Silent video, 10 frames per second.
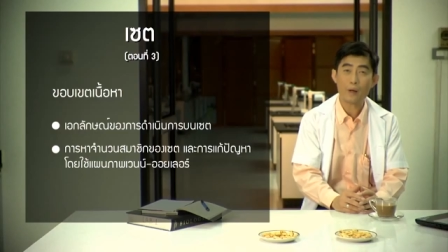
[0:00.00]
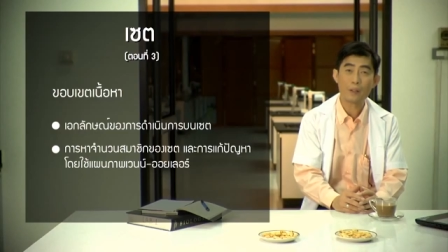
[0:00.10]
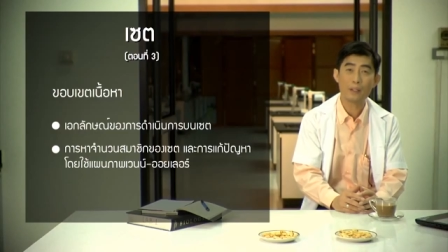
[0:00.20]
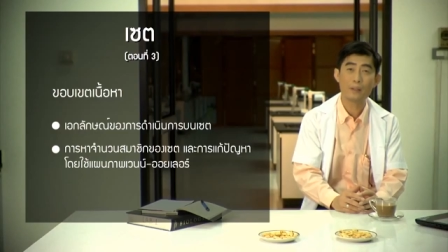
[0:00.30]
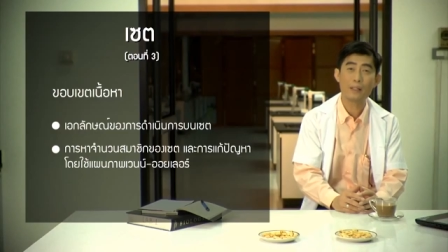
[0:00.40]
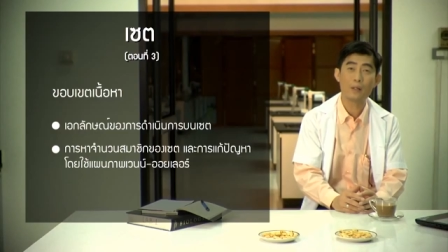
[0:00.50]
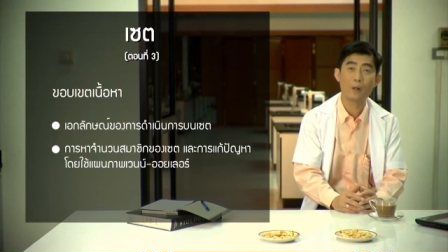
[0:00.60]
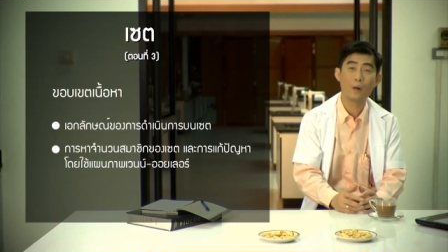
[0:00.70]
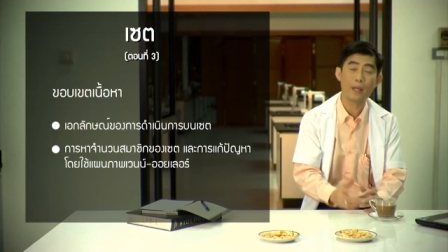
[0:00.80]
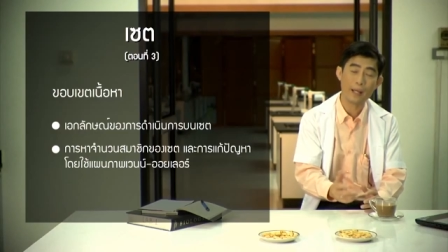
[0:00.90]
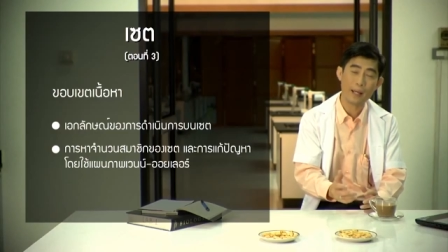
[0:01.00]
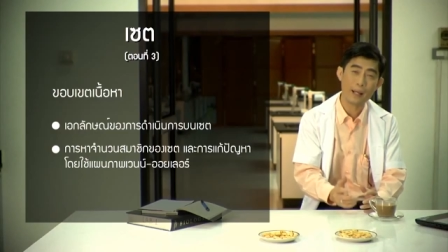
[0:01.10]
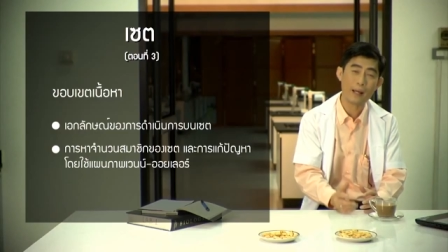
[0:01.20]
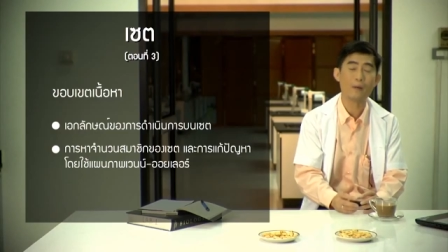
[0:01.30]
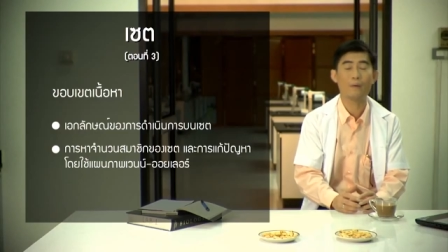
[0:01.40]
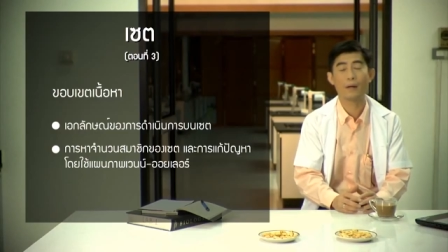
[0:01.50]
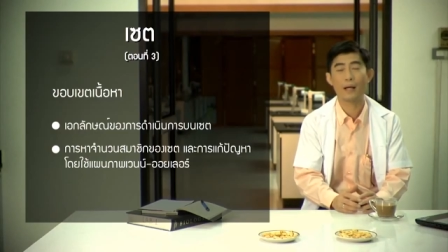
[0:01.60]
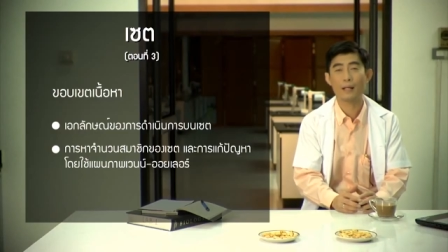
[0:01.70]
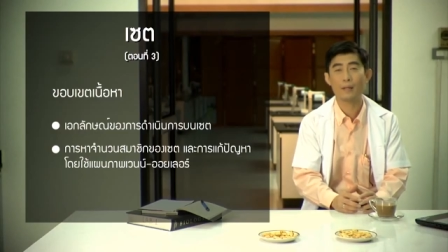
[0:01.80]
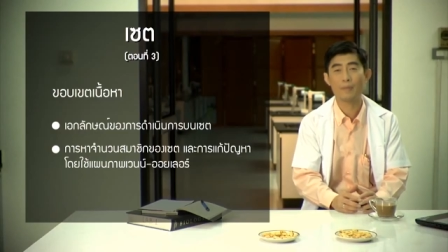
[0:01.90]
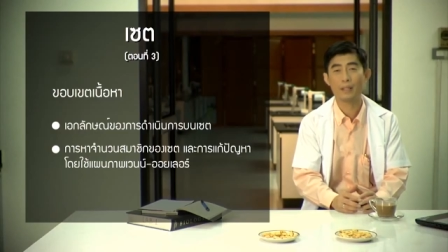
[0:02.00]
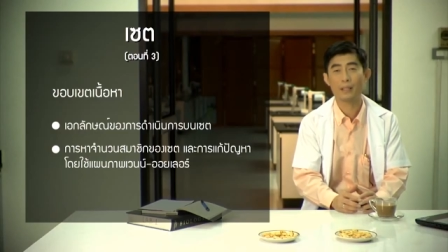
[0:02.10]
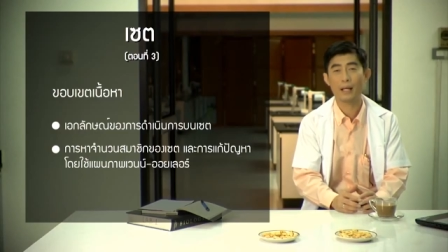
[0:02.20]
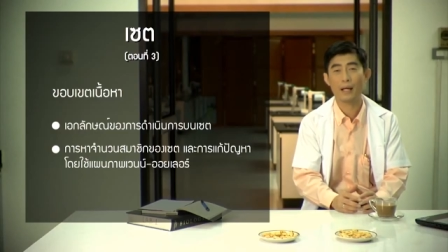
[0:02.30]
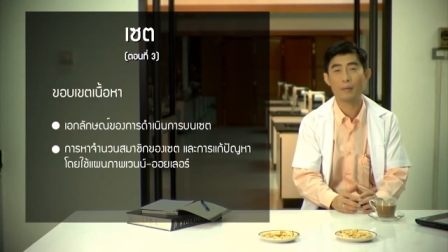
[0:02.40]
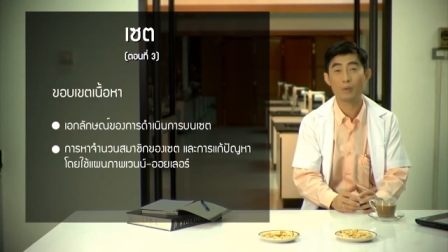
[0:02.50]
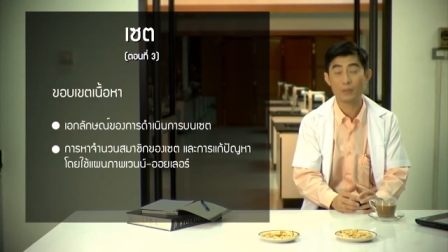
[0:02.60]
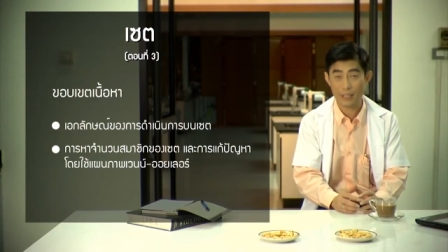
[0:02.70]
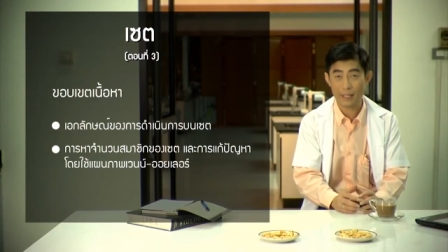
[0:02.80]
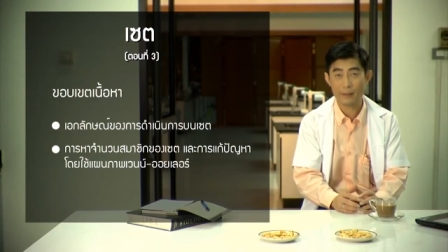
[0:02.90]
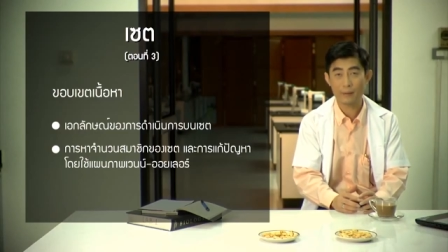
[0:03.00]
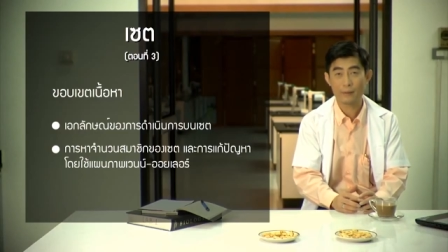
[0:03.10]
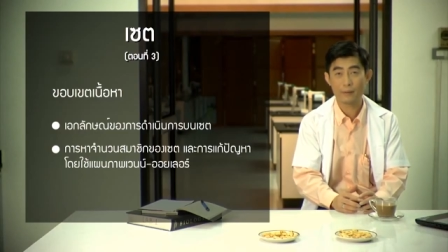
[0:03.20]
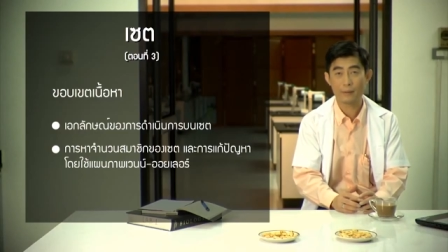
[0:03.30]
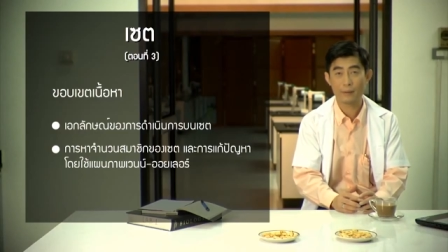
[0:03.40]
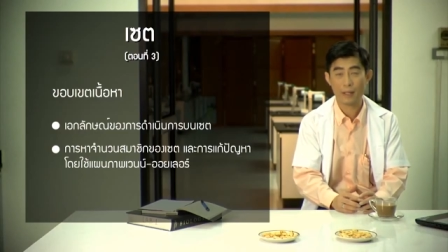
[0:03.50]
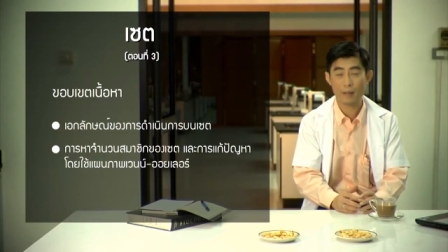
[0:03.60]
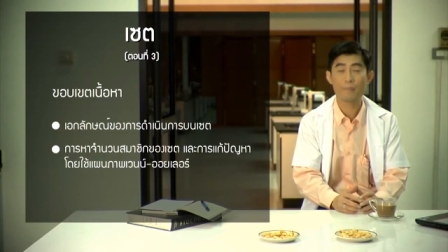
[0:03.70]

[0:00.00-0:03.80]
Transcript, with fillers: แรกก็คือเรื่องของเอกลักษณ์ของการดำเนินการบนเซตนะ